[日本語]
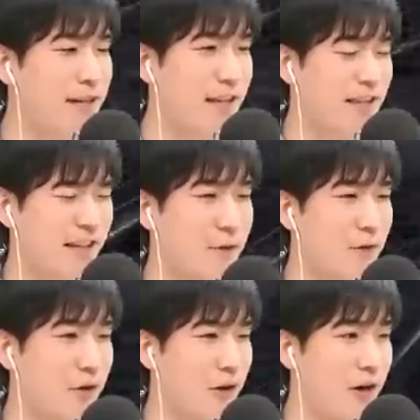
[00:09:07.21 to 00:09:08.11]
理なんだけ
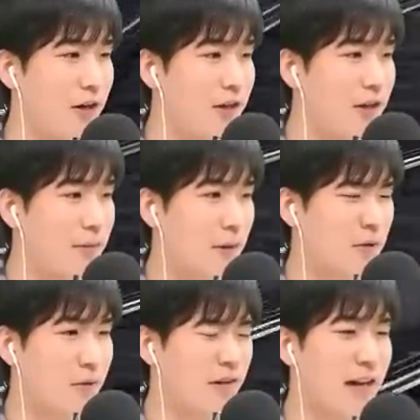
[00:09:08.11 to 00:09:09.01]
ど、まあ、
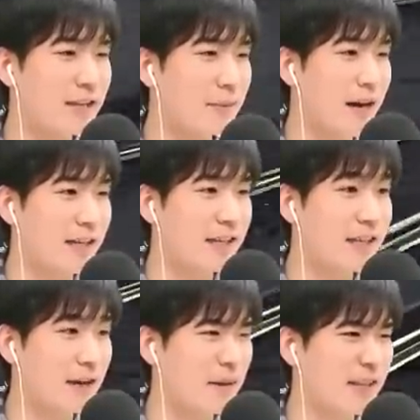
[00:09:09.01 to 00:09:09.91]
ここのアイテム
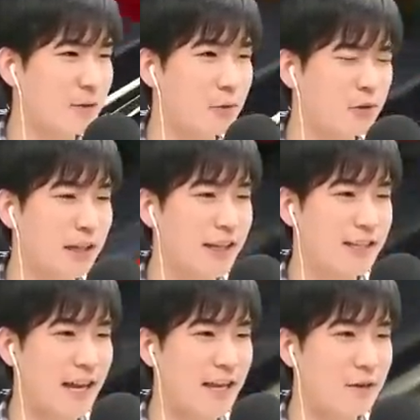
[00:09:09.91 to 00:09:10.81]
諦めてここだね
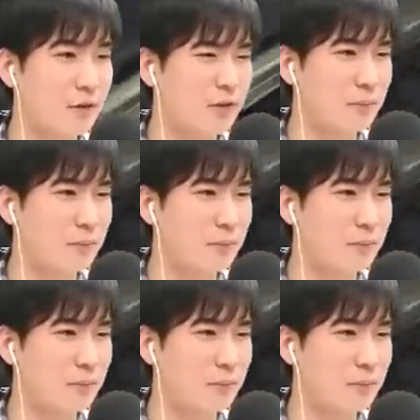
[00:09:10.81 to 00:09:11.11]
最後の